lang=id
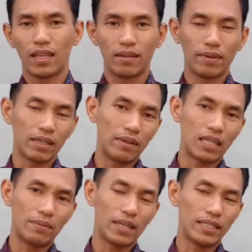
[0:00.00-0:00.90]
Bagaimana
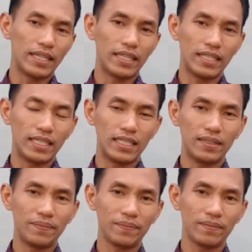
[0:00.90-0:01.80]
kabar Anda hari ini?
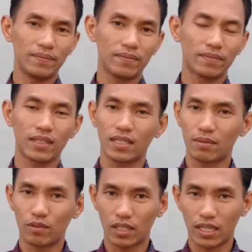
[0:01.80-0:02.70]

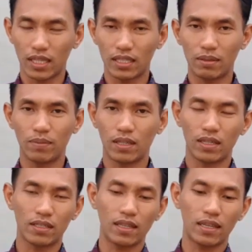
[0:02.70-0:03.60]
Semoga diberi
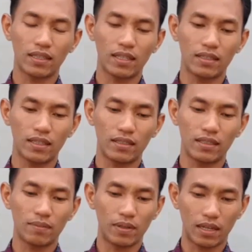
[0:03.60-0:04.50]
kesehatan dan
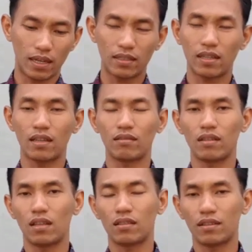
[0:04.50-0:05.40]
keberkahan selalu
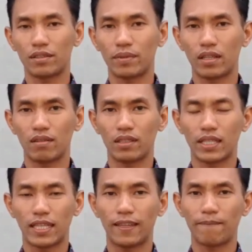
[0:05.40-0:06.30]
oleh Allah Subhanahu wa
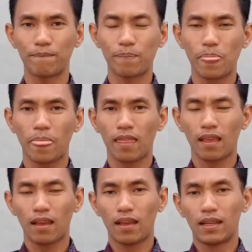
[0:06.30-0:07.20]
taala.
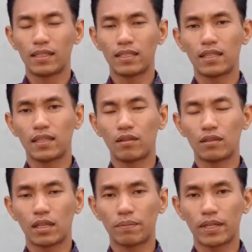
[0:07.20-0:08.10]
Dan saya
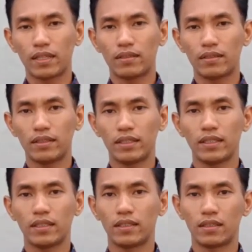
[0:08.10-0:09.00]
ucapkan
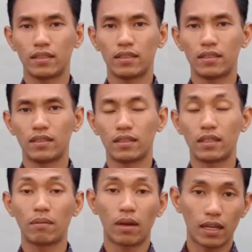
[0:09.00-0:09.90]
uh,
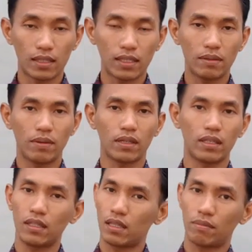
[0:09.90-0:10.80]
terima kasih
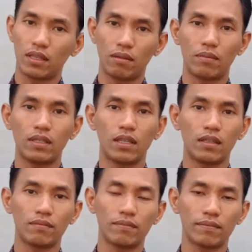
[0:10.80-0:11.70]
bagi teman-teman yang
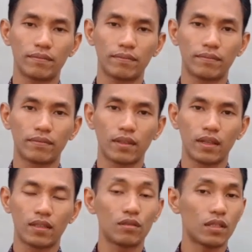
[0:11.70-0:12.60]

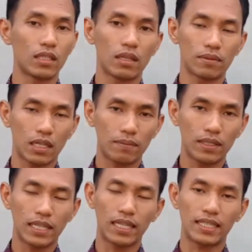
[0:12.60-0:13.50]
sudah subscribe di
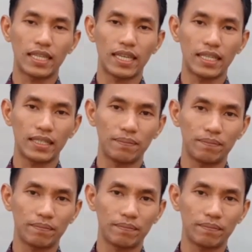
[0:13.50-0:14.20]
channel saya ini.